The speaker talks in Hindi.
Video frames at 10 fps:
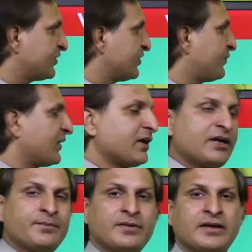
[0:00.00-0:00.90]
दिस
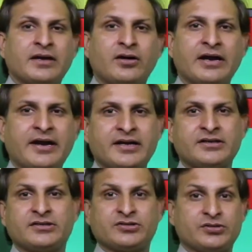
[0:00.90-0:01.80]
फिगर एंड
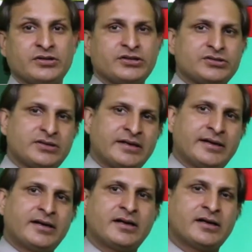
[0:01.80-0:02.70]

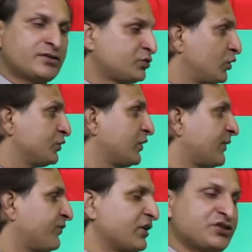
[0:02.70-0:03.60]
शो योर
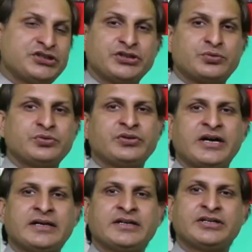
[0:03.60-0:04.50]
वर्कशीट टू योर
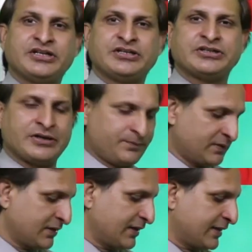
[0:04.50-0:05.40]
टीचर
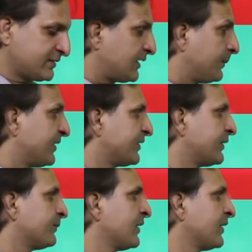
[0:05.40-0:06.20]
एंड सबमिटेड